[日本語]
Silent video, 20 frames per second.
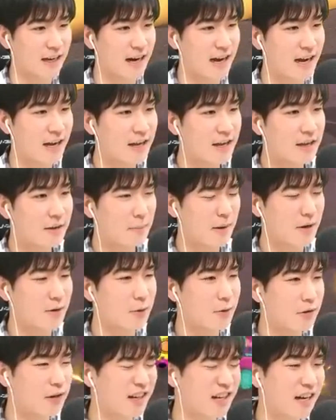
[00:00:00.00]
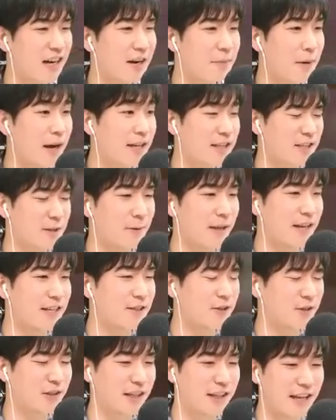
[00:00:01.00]
から、まあこっから前詰めれ
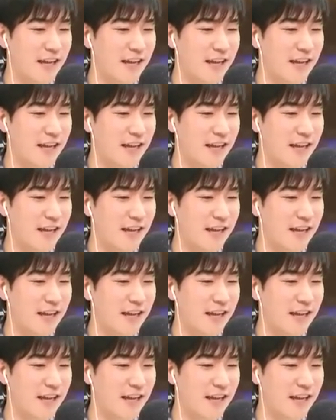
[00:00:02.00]
そうだ